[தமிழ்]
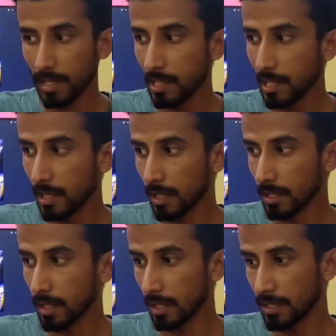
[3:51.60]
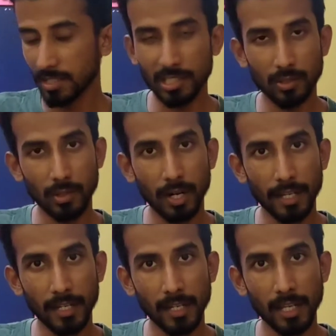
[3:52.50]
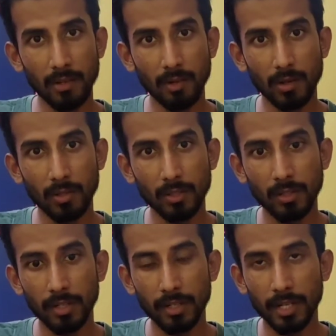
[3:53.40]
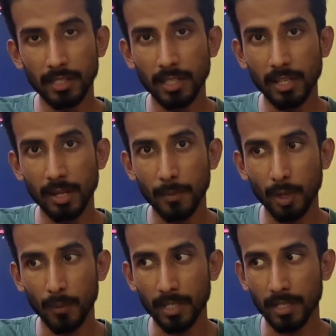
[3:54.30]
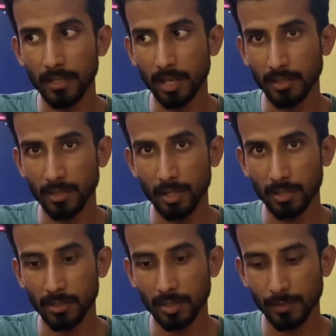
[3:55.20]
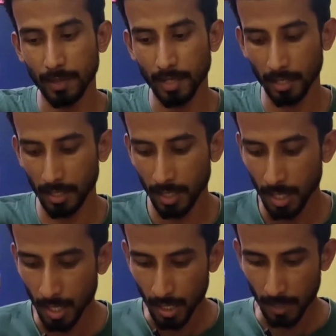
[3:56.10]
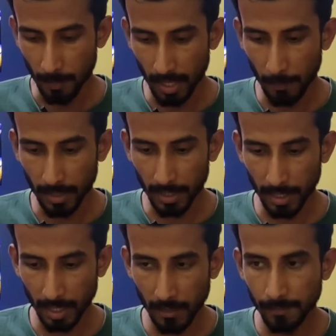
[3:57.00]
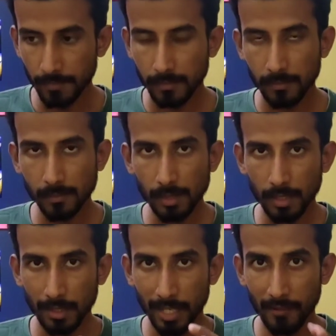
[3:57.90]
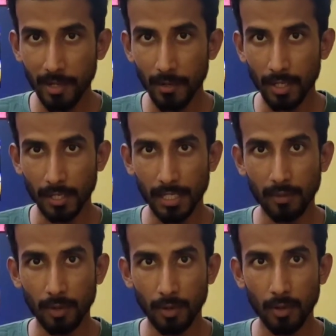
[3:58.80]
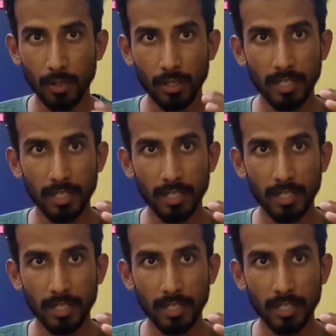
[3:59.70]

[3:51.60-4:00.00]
வெளியில் இருக்க டிசீஸோட அட்டாக் ஆகி உங்களுக்கு வந்து டெத் தான் ஏற்படும் அப்படிங்கிறது டாக்டர் டாக்டர் சஜஸ்ட் பண்ணுறாங்க இப்போ தான் பார்த்தீங்கன்னா டேவிடோட கதைக்கு வரும்